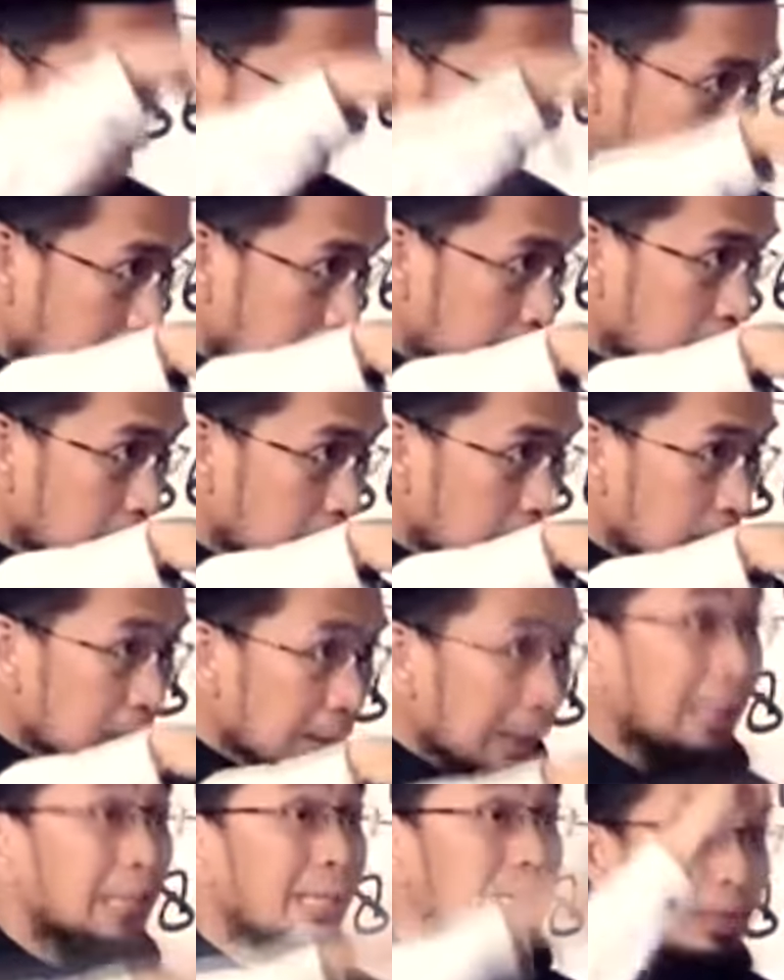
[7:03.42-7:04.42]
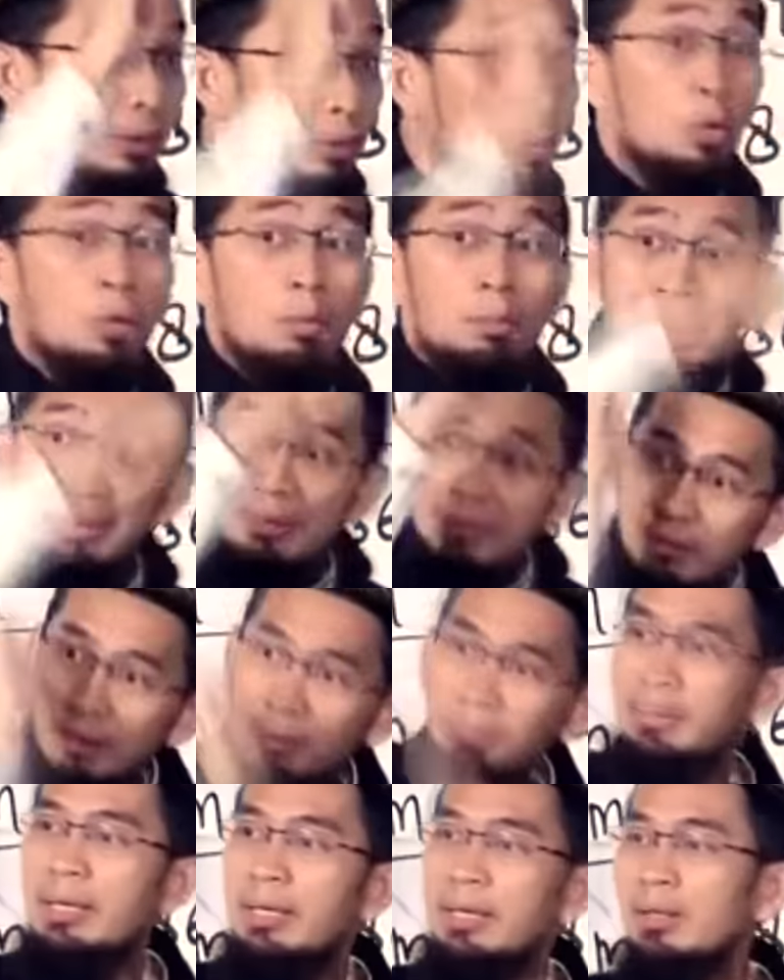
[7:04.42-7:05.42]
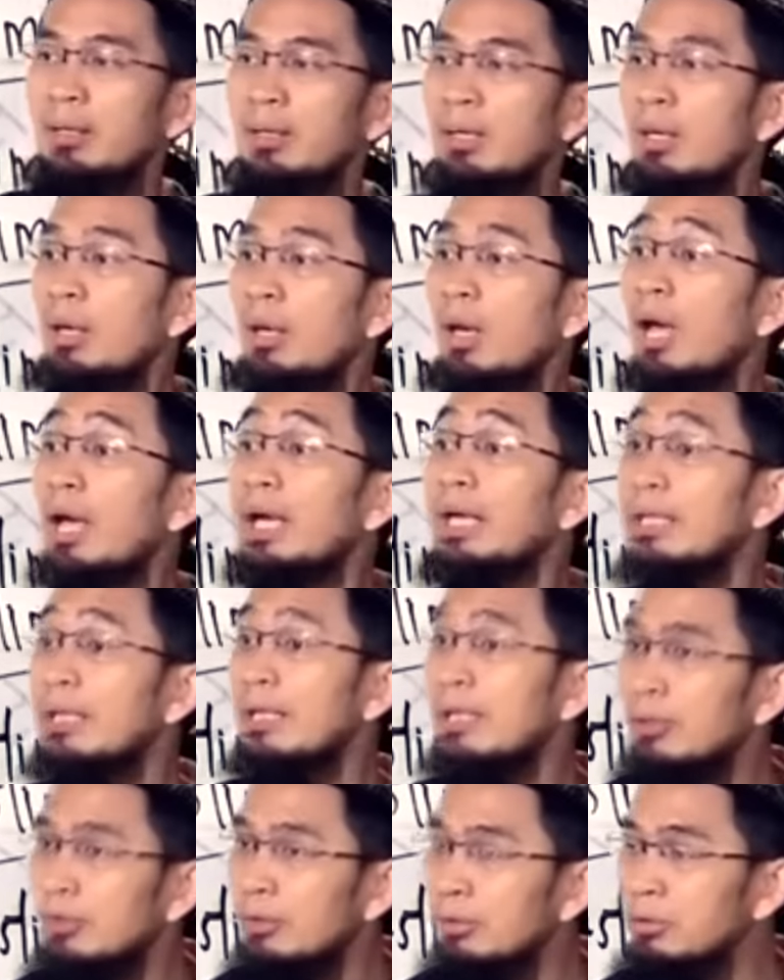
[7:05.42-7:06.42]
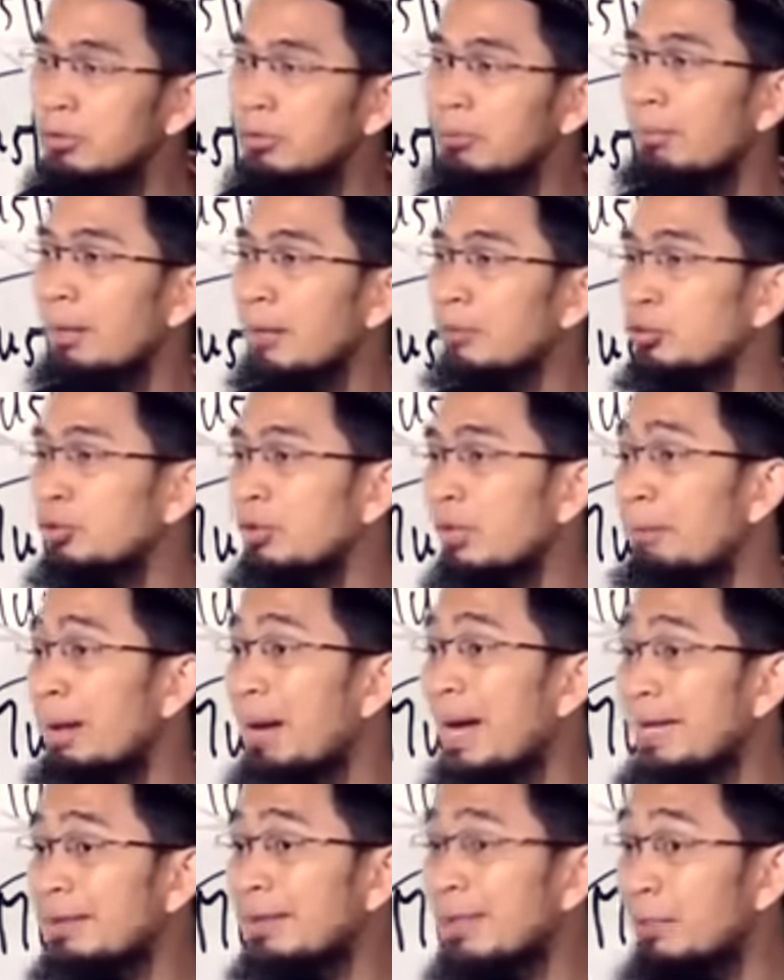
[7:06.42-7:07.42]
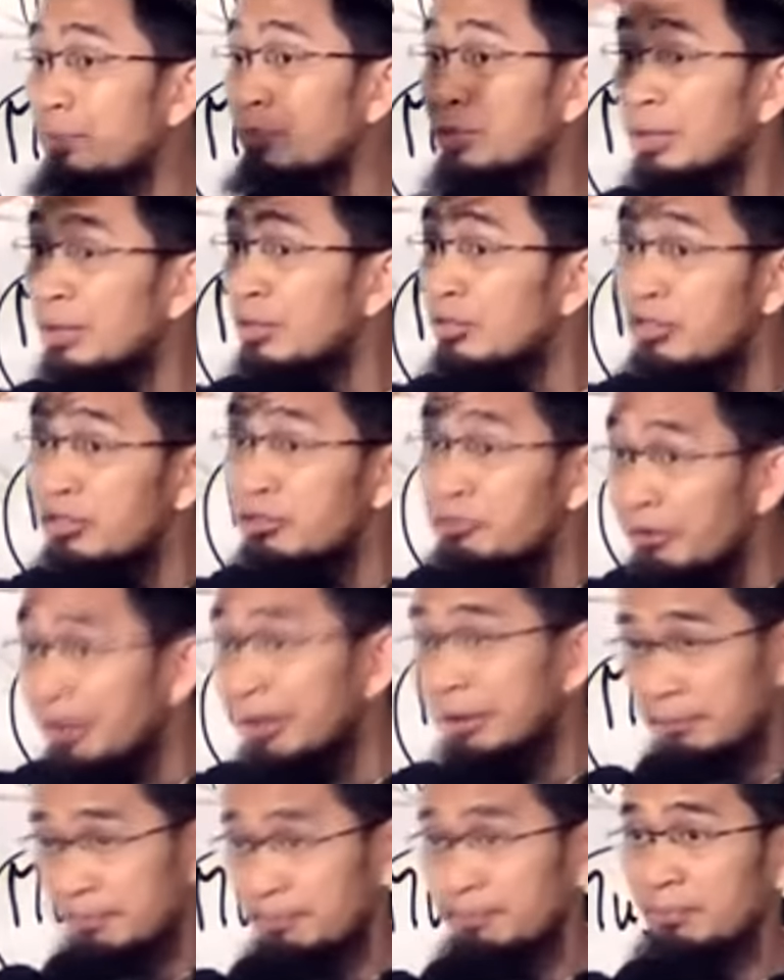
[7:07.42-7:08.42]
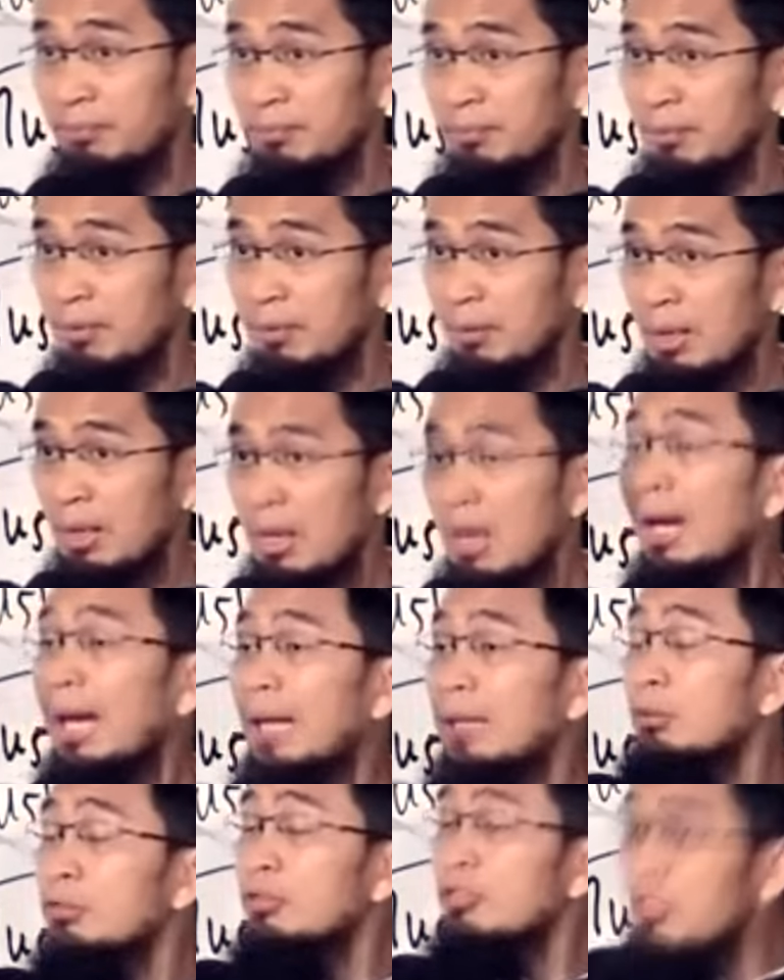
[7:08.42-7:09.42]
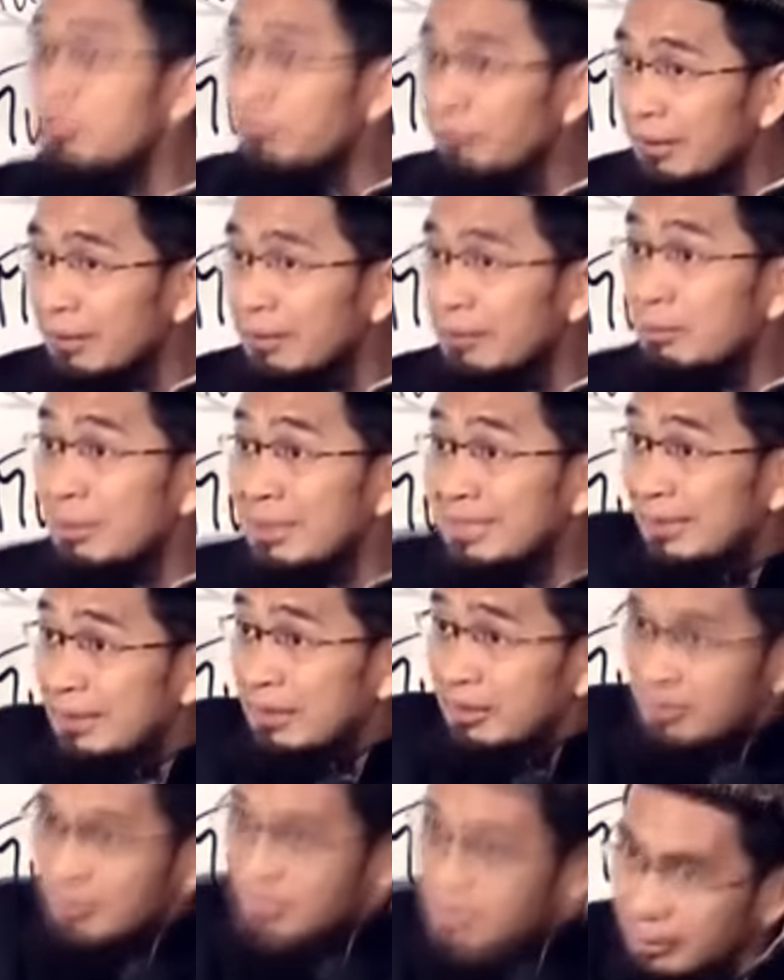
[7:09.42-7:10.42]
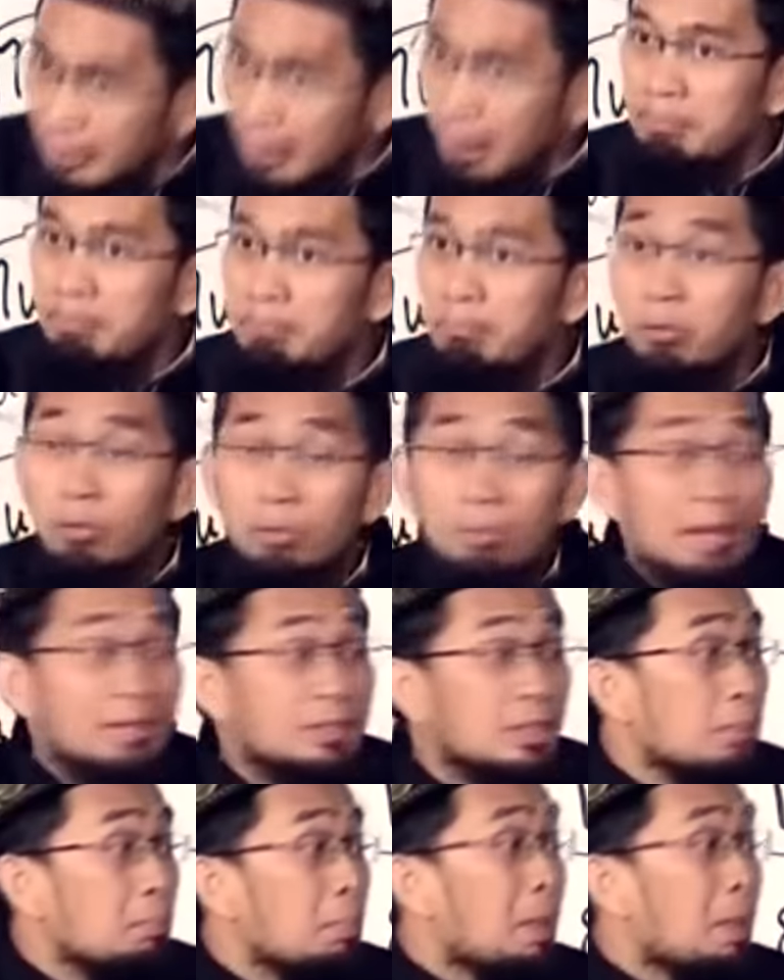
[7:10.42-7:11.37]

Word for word: ummah. Kalian umat terbaik. Khair itu maksudnya baik dalam segi sifat. Kalau sifat menjadi sikap, berubah jadi